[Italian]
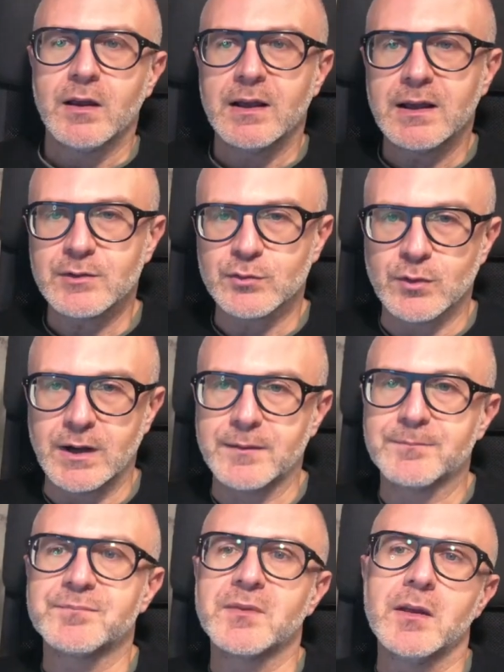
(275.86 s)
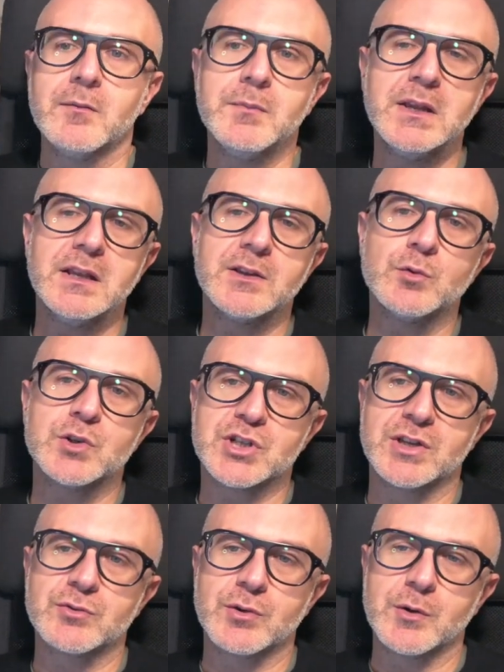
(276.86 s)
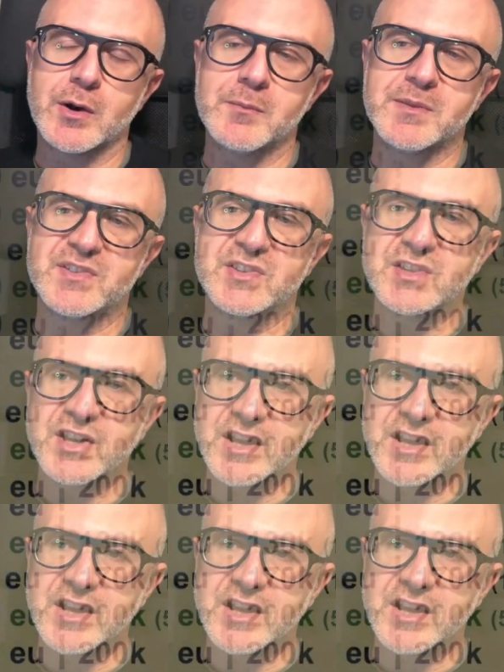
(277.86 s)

Caso A. 1200 euro al mese di